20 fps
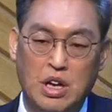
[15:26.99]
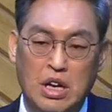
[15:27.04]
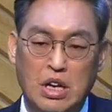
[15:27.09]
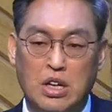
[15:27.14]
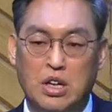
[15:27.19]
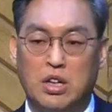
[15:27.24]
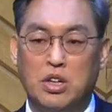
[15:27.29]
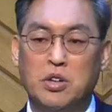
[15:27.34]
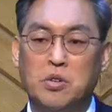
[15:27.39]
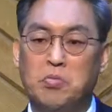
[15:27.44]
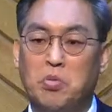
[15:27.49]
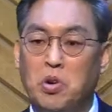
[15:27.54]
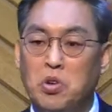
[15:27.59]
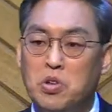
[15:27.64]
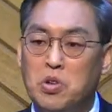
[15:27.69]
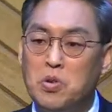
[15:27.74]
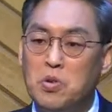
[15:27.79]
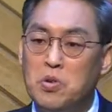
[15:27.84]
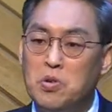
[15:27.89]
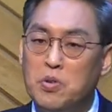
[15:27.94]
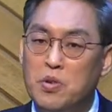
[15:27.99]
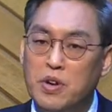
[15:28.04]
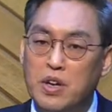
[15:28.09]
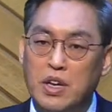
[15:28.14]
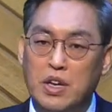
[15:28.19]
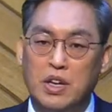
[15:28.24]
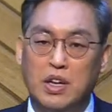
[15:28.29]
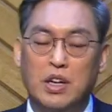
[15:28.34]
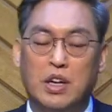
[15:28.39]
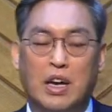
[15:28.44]
그는 보통
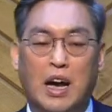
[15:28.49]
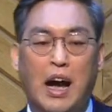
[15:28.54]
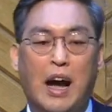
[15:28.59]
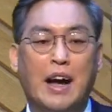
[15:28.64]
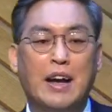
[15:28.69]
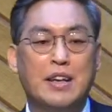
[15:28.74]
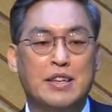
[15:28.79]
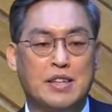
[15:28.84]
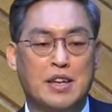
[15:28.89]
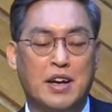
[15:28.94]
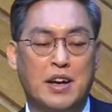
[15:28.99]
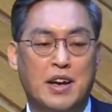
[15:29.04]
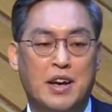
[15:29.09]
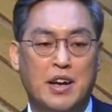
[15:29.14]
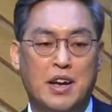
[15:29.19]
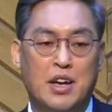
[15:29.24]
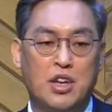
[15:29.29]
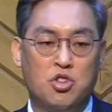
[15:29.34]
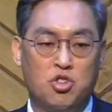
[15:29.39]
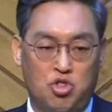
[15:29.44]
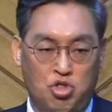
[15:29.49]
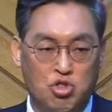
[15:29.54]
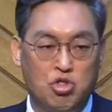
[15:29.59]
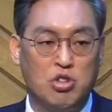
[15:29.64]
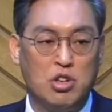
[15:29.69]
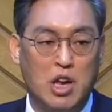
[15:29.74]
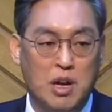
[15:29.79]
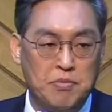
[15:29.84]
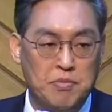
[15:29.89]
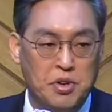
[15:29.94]
이 가이사라에
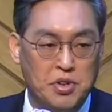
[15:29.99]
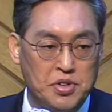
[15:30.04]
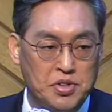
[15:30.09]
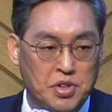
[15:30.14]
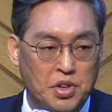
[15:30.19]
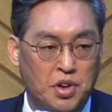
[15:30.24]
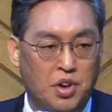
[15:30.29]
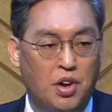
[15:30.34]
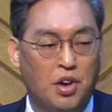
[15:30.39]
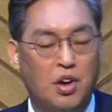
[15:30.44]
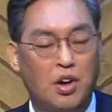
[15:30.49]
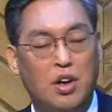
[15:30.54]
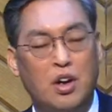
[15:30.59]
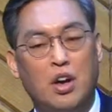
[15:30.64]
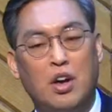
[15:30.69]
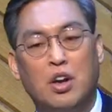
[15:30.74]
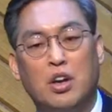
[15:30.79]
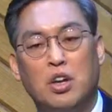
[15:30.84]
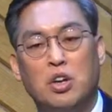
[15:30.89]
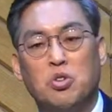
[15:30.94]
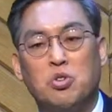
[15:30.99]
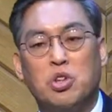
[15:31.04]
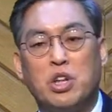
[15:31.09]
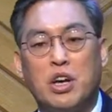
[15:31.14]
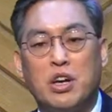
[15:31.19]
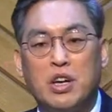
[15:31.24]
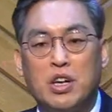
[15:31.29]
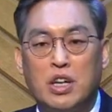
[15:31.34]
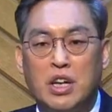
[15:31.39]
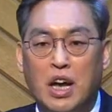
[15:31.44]
주둔하면서 이
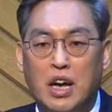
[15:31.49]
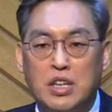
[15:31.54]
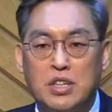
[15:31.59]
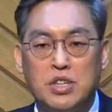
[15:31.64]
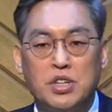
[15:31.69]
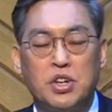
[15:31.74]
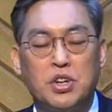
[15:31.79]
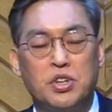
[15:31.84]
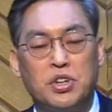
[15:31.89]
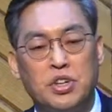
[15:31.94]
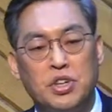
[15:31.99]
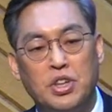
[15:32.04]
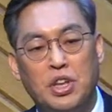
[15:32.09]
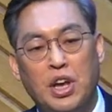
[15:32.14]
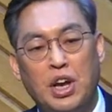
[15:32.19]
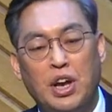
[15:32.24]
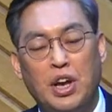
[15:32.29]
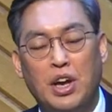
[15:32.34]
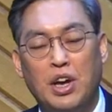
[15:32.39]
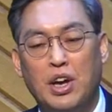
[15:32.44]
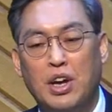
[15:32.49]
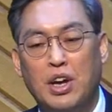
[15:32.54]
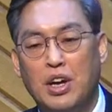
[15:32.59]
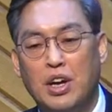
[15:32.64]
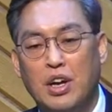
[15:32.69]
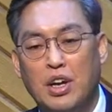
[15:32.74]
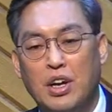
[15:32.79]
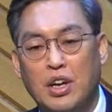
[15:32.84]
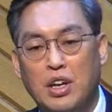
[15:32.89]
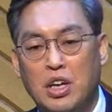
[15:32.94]
유다를 다스렸는데
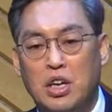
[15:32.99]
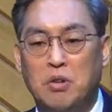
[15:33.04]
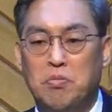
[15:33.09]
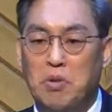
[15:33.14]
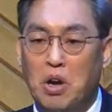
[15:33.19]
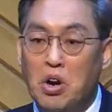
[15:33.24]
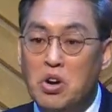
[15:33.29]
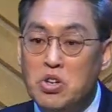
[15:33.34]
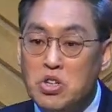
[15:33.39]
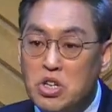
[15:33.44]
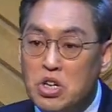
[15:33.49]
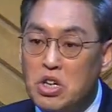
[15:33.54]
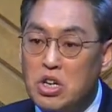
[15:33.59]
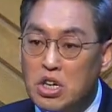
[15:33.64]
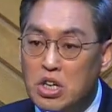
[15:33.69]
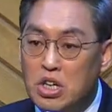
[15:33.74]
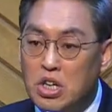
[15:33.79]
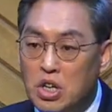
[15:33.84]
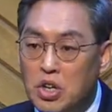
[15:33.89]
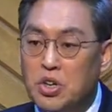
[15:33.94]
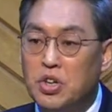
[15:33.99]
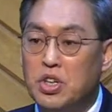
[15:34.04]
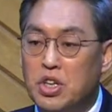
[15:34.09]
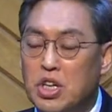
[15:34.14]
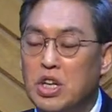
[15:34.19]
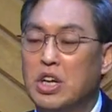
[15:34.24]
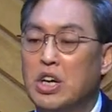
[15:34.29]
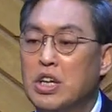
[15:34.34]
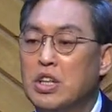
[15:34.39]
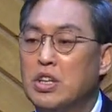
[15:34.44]
이 명절 이런
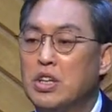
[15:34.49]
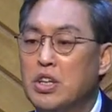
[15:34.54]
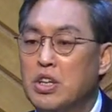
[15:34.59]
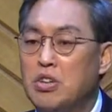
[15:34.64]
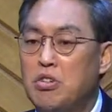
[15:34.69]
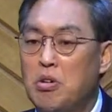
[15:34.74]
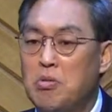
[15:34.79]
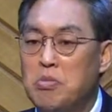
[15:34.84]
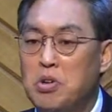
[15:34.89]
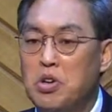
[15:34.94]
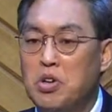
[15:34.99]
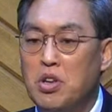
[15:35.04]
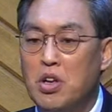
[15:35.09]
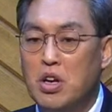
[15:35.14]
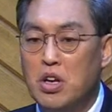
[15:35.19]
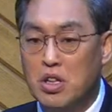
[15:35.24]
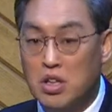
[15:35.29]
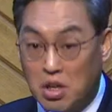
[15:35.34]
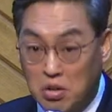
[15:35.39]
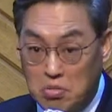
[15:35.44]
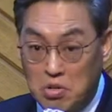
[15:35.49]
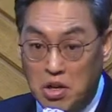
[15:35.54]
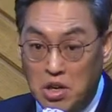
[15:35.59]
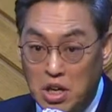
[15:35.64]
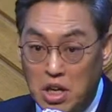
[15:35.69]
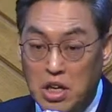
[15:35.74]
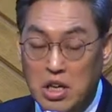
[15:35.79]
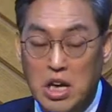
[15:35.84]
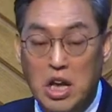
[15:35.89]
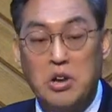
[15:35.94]
기간들이 되면
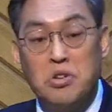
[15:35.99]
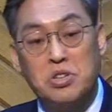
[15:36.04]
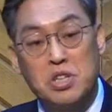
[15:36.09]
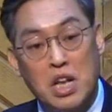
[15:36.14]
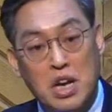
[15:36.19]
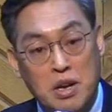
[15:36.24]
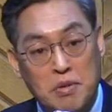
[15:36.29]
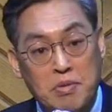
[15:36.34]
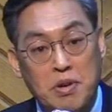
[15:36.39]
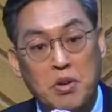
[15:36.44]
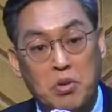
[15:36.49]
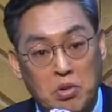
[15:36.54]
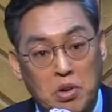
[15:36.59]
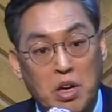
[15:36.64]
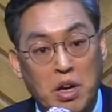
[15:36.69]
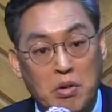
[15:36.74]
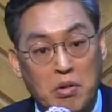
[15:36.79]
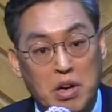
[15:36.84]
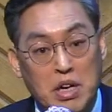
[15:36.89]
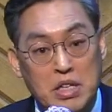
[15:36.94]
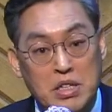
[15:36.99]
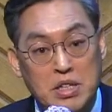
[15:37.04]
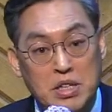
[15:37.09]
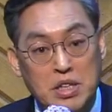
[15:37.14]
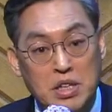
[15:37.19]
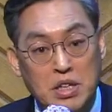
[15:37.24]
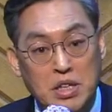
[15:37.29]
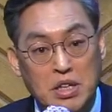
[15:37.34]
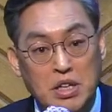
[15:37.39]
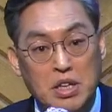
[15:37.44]
특별히 예루살렘에
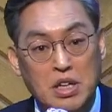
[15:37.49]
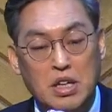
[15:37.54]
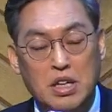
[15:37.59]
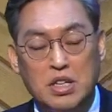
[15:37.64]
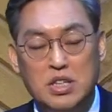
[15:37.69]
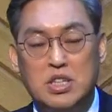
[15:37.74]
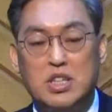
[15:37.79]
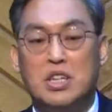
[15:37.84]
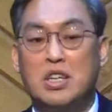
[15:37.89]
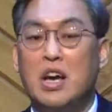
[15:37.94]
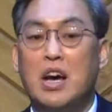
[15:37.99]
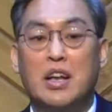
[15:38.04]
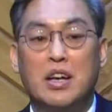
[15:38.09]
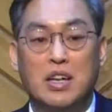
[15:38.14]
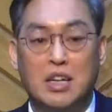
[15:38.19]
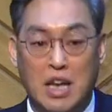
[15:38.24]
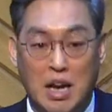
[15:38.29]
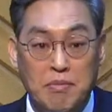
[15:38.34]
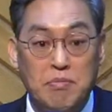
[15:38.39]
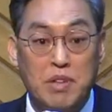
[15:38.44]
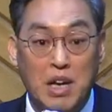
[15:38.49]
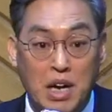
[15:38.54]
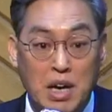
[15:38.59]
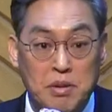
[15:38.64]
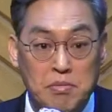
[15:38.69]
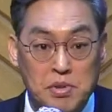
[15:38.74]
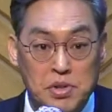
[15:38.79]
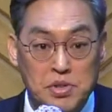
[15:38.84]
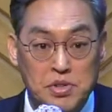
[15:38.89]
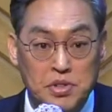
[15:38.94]
올라와서 치안을
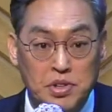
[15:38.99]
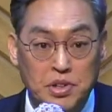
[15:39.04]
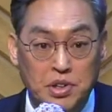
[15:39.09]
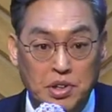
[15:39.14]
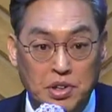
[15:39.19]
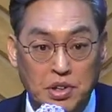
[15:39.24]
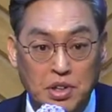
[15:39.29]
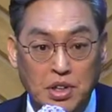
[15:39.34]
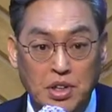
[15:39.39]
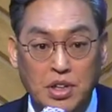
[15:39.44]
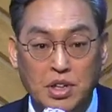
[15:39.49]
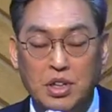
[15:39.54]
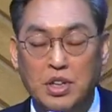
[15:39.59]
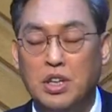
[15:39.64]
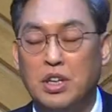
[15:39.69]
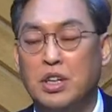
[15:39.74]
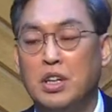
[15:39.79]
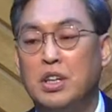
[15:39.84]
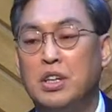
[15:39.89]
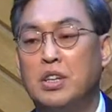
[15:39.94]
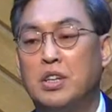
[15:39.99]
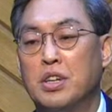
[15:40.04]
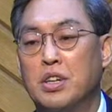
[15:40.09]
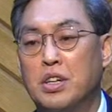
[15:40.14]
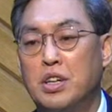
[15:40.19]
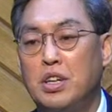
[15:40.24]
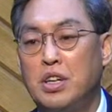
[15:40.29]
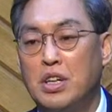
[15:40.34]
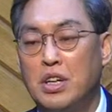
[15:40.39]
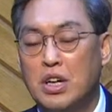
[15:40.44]
담당하면서 이
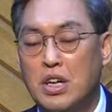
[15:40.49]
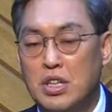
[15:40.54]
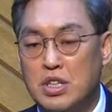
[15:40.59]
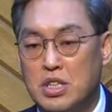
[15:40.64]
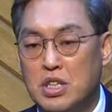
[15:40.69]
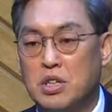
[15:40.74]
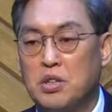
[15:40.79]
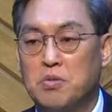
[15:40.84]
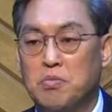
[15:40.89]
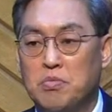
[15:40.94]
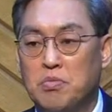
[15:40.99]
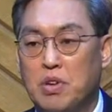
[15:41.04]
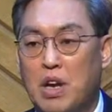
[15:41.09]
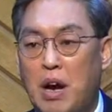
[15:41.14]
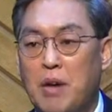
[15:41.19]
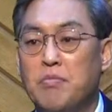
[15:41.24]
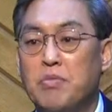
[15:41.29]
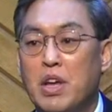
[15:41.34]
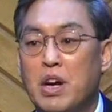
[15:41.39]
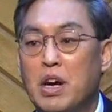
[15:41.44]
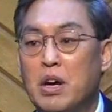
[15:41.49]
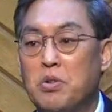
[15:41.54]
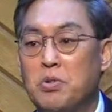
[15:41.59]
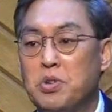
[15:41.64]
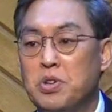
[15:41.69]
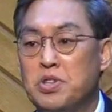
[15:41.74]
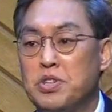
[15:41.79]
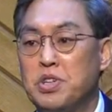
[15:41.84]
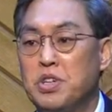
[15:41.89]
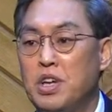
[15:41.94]
일들을 지금 감당하고
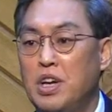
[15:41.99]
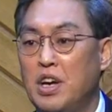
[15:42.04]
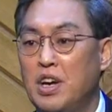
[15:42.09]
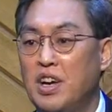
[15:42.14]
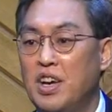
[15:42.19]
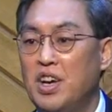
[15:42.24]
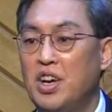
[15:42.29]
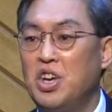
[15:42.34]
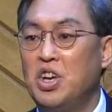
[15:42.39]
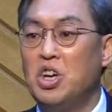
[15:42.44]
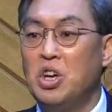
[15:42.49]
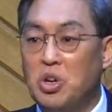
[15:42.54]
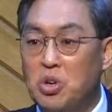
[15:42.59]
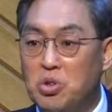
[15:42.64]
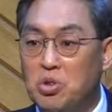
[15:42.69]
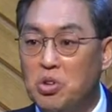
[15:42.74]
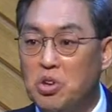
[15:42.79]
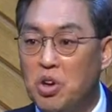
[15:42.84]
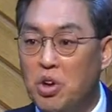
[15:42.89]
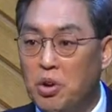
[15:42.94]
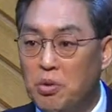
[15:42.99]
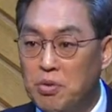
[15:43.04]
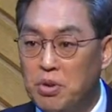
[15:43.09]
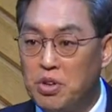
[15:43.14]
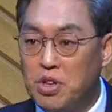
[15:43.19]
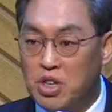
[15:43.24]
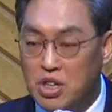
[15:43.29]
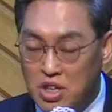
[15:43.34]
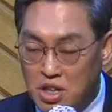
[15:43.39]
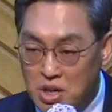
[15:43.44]
있으니 이것도 여러분
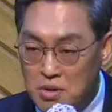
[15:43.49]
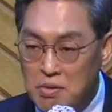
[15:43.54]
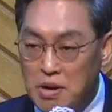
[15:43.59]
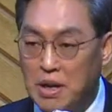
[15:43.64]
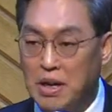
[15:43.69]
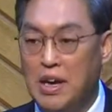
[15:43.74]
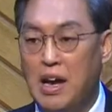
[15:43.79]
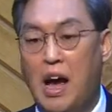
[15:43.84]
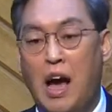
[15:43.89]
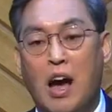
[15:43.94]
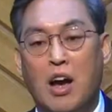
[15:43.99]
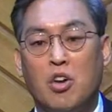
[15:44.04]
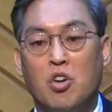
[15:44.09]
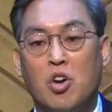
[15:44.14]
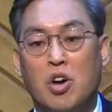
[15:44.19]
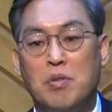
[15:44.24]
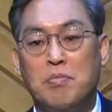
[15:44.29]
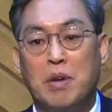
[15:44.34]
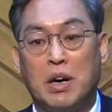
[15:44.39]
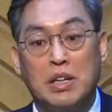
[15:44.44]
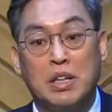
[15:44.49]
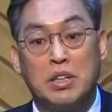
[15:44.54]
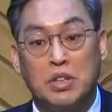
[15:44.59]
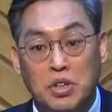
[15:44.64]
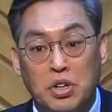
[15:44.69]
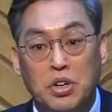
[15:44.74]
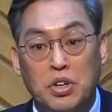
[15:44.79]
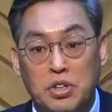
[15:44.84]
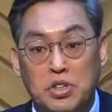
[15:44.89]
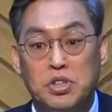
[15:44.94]
기가 막히게 아기가 맞아
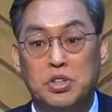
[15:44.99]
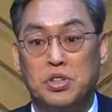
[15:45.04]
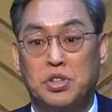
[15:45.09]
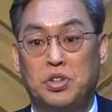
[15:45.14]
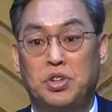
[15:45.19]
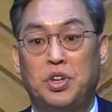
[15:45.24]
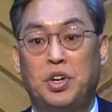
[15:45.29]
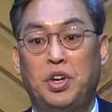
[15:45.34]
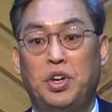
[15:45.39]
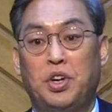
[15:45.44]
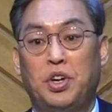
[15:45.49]
떨어지는 거예요.